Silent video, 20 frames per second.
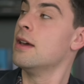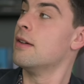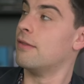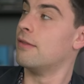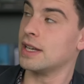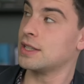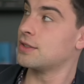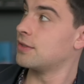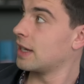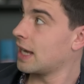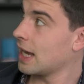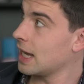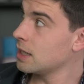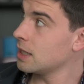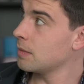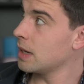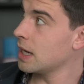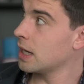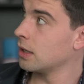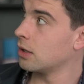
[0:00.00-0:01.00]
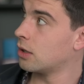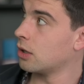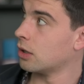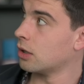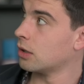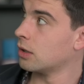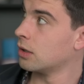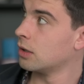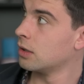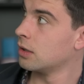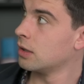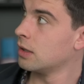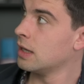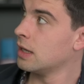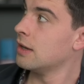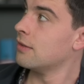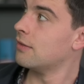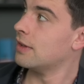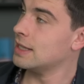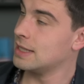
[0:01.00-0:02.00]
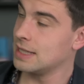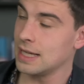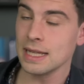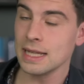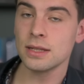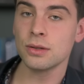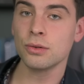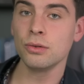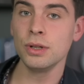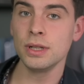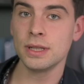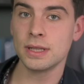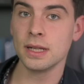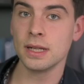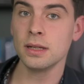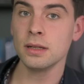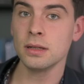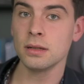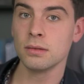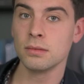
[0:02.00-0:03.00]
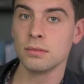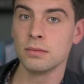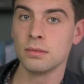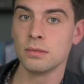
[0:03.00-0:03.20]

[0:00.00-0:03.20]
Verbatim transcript: Was wir gerne machen können, wenn sie jetzt ruhig sind,